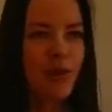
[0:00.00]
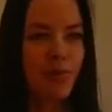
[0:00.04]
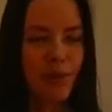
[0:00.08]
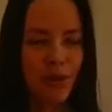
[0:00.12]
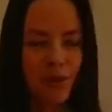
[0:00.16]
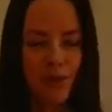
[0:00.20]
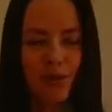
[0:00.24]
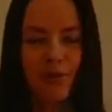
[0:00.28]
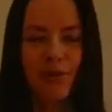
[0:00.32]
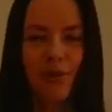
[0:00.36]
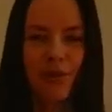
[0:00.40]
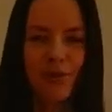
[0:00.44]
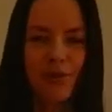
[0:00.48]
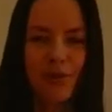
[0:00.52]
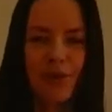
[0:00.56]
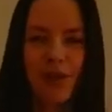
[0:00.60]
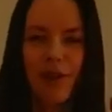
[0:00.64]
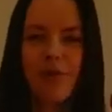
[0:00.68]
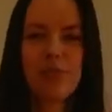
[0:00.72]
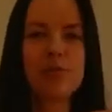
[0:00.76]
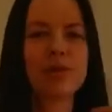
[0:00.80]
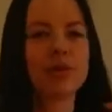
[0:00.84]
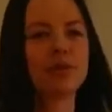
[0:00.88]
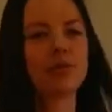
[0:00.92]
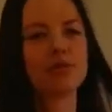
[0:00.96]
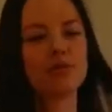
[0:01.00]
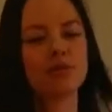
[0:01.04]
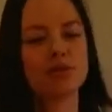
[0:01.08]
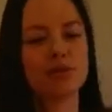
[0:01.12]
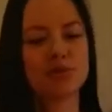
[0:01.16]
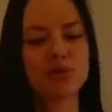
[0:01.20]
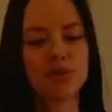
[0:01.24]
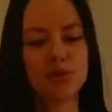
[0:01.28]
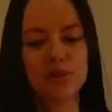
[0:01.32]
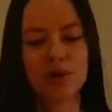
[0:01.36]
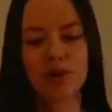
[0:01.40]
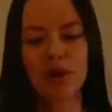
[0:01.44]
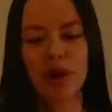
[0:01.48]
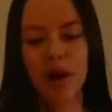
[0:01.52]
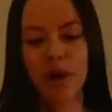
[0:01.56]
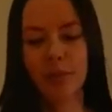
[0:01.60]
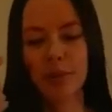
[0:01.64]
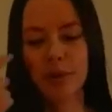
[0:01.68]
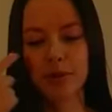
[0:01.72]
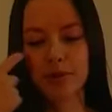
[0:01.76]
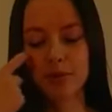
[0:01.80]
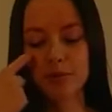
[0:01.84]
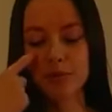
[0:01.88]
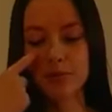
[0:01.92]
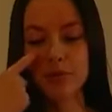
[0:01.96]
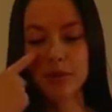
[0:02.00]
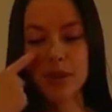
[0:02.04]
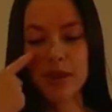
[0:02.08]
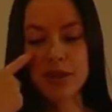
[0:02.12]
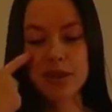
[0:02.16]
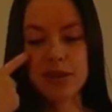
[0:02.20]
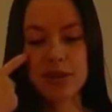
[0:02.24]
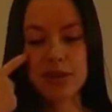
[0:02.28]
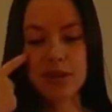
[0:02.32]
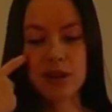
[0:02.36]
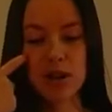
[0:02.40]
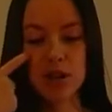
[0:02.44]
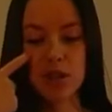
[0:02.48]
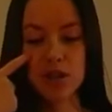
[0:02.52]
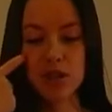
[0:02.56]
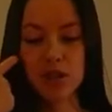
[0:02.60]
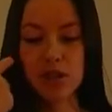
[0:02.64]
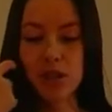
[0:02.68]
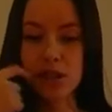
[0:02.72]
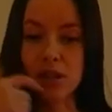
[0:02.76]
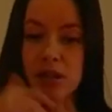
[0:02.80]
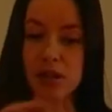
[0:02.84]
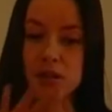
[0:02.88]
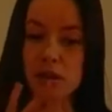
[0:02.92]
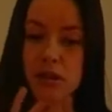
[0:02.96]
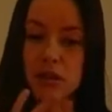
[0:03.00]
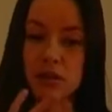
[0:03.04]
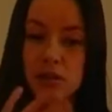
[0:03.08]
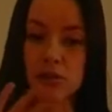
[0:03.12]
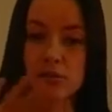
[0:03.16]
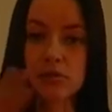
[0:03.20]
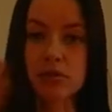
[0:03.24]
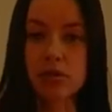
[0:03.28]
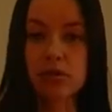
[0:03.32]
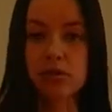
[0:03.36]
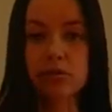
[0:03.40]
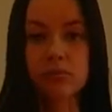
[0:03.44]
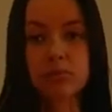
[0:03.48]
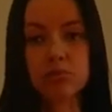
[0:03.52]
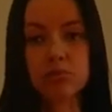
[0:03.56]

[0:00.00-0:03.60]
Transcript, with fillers: А потом я узнала про эту теорию. А потом у меня день рождения, и как-то все...